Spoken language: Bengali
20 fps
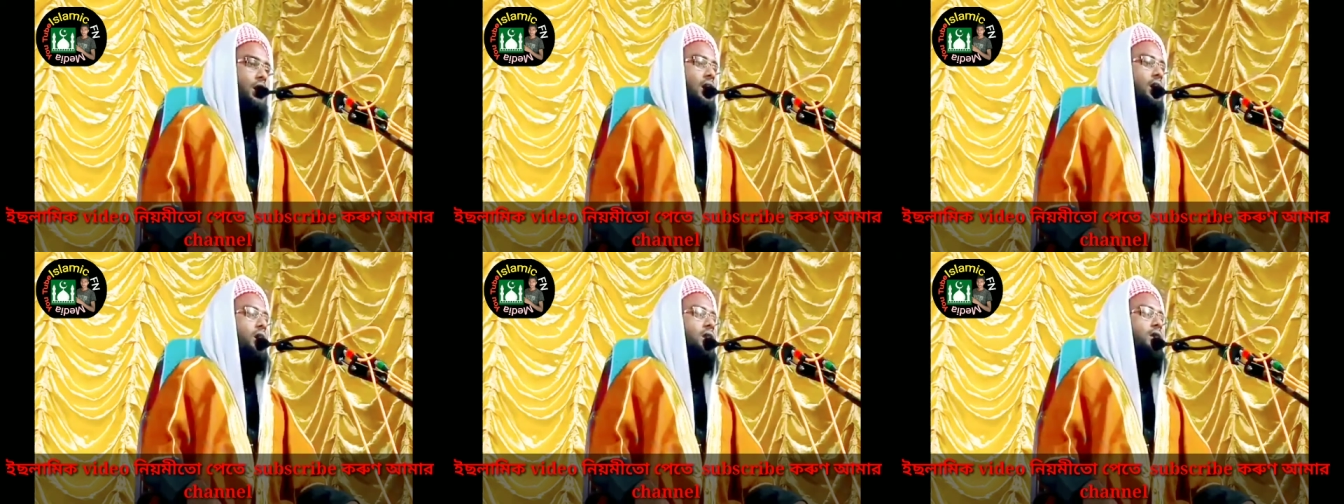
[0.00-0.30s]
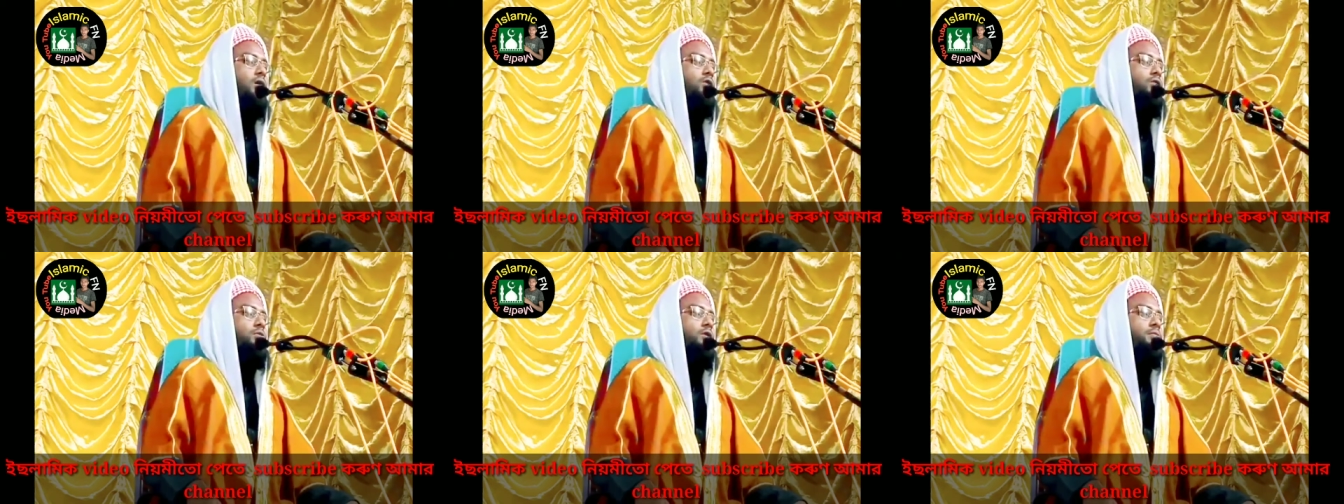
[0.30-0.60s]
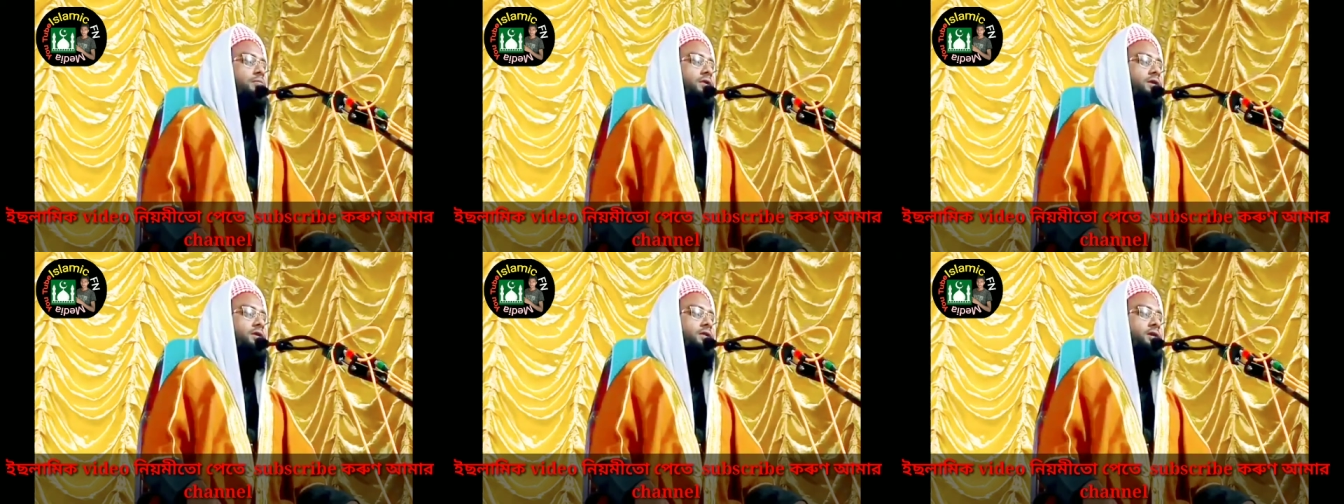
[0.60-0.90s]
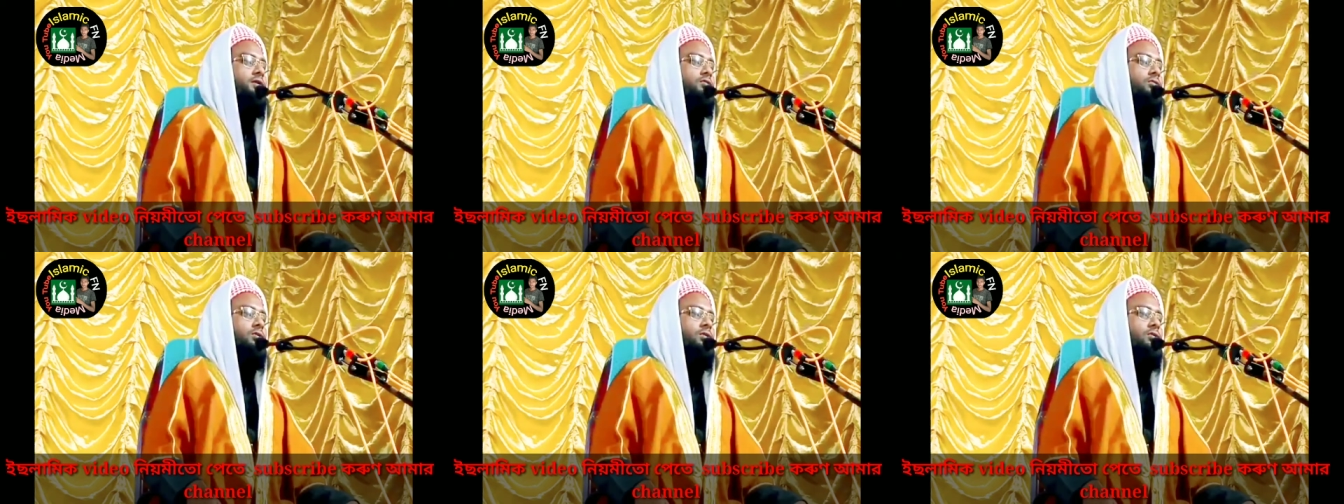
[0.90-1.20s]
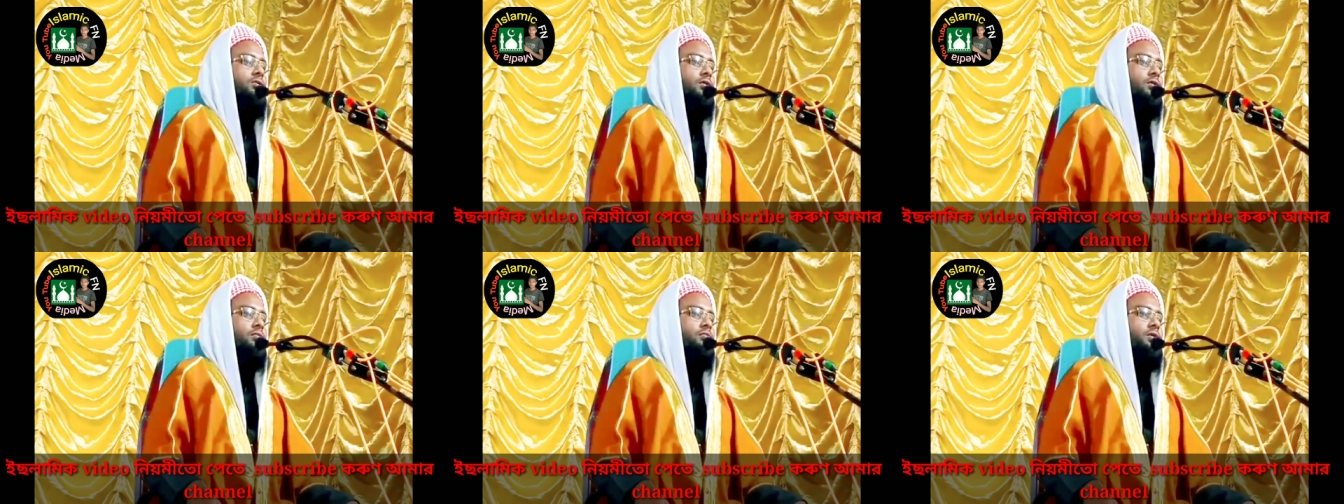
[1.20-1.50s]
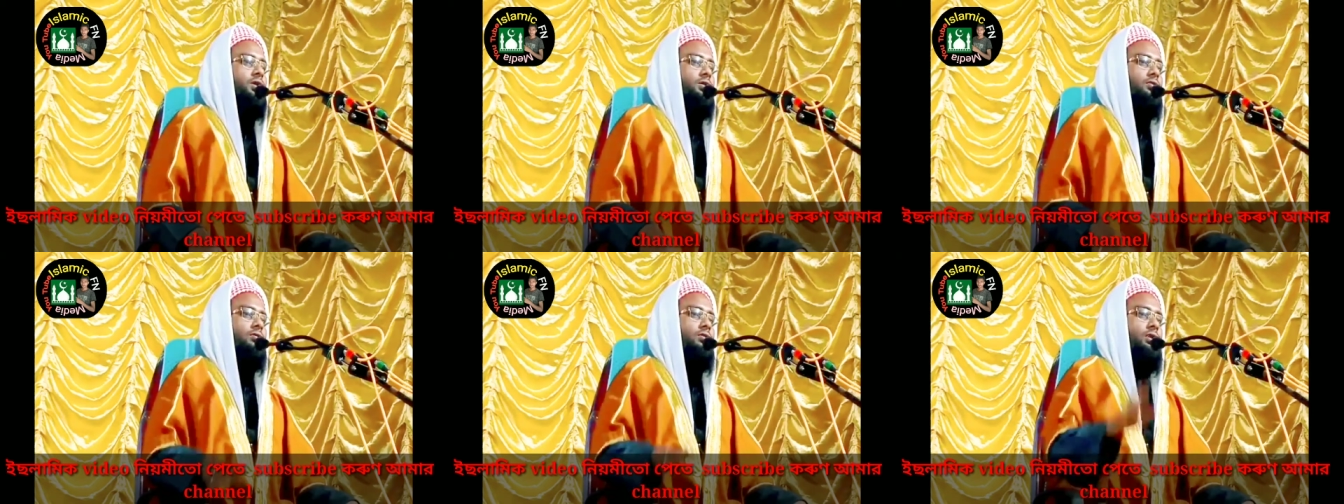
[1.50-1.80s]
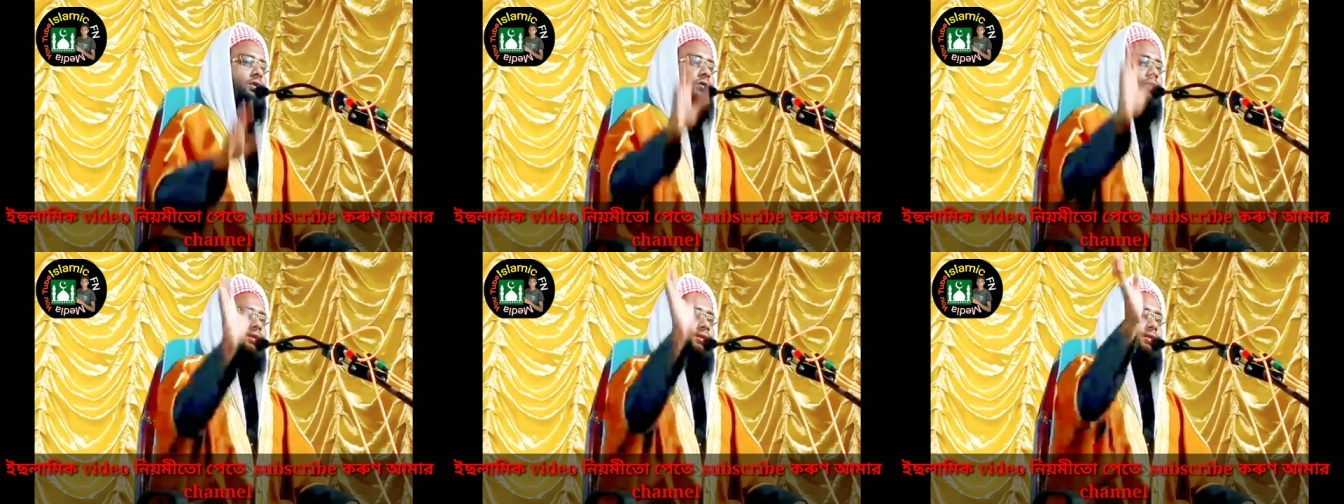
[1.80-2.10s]
আল্লাহ নবীর মেজাজ যদি গরম থাকতো
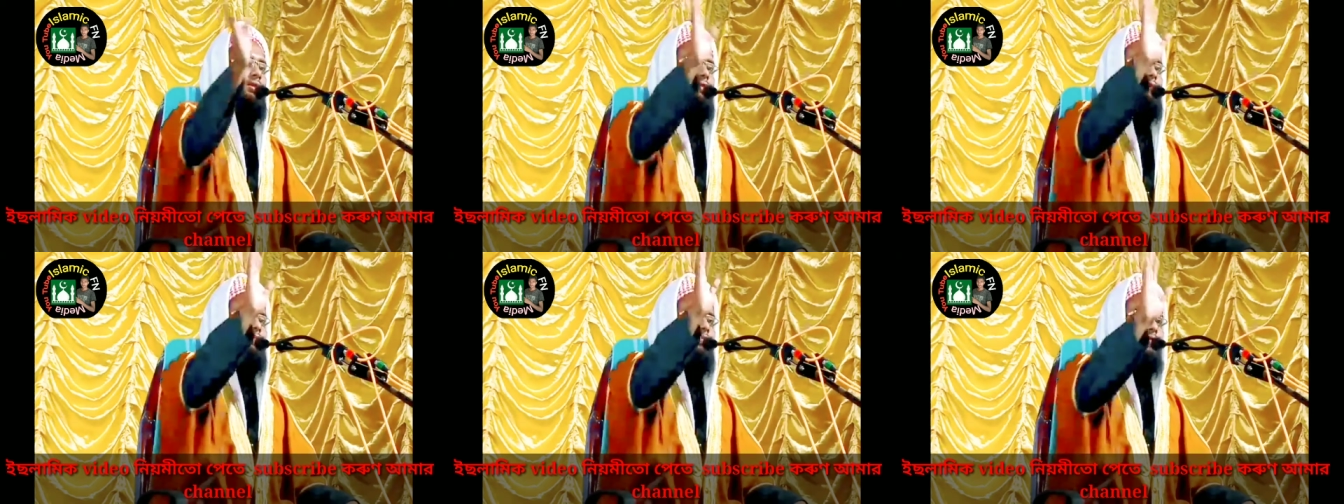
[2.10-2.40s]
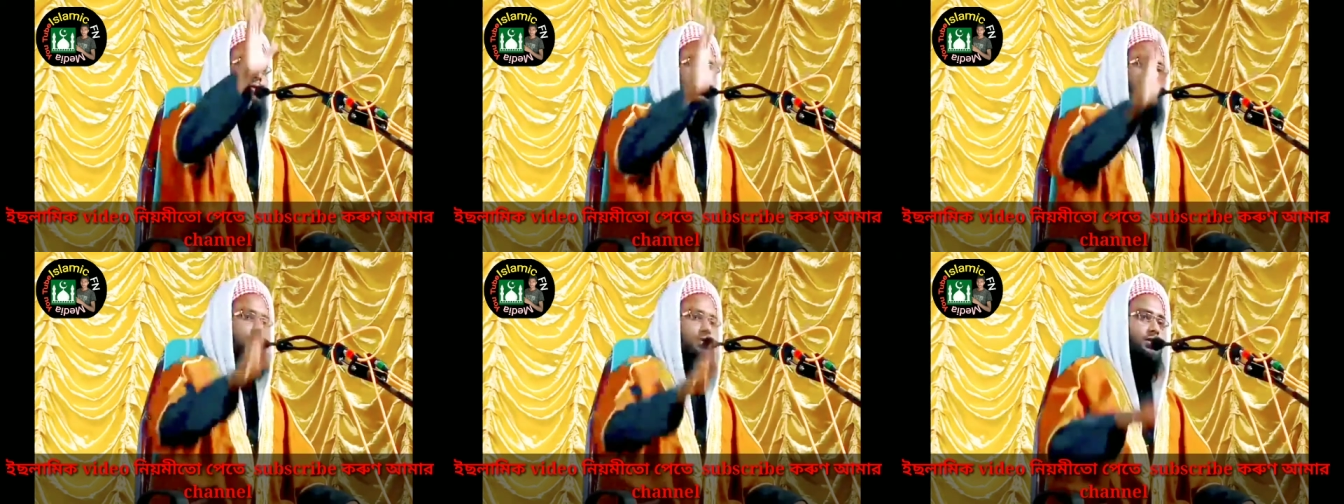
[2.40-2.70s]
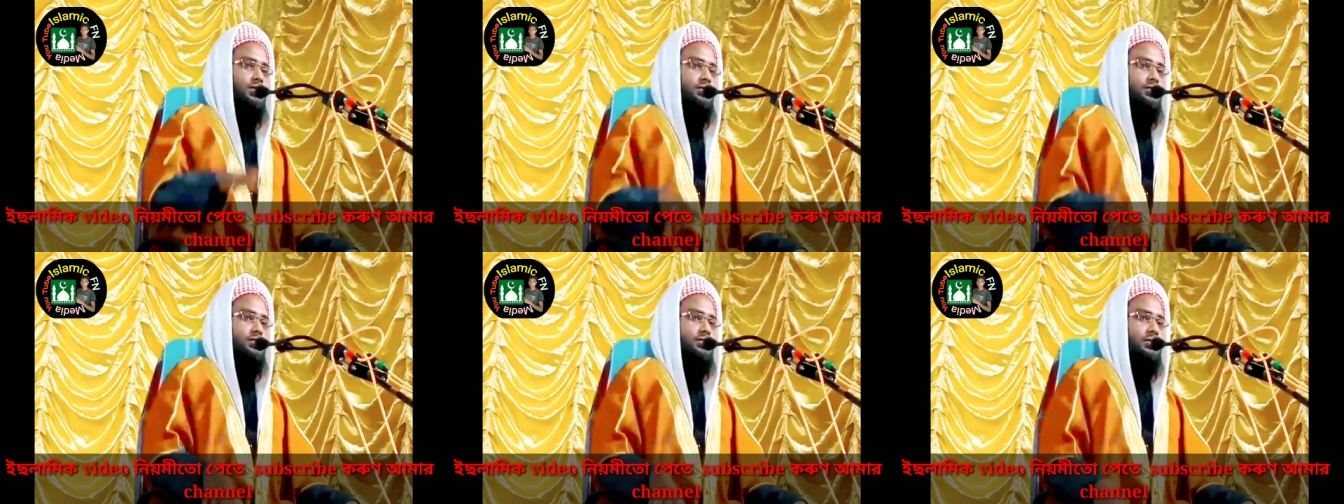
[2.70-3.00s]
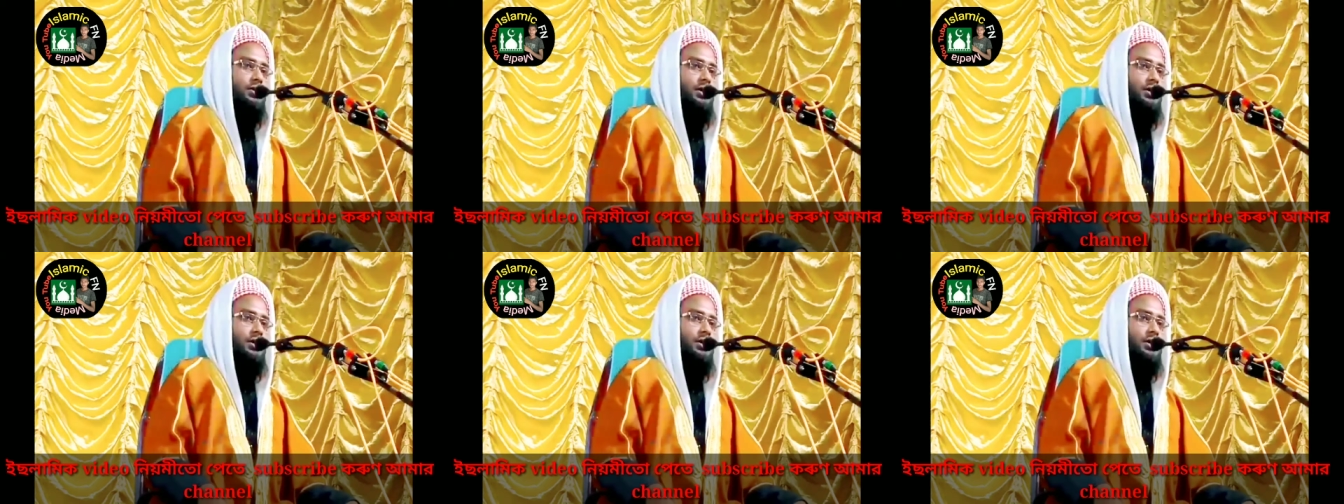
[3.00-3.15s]
তাহলে ইসলাম প্রতিষ্ঠা হইত